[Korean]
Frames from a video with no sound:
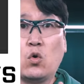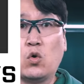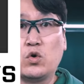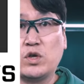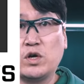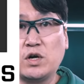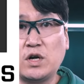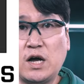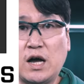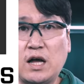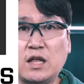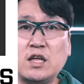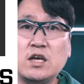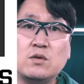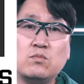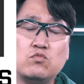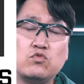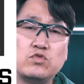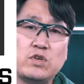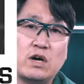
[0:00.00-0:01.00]
5년간
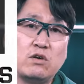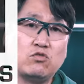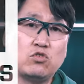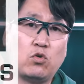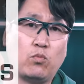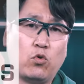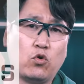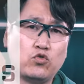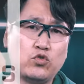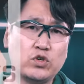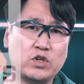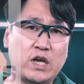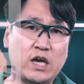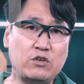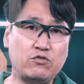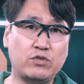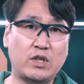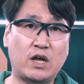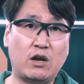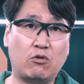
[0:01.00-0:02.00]
무상으로 보증을
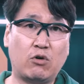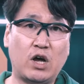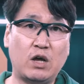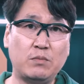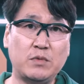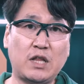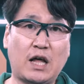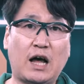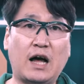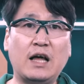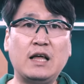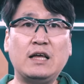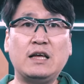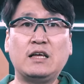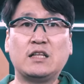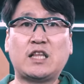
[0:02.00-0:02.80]
해준다라고 합니다.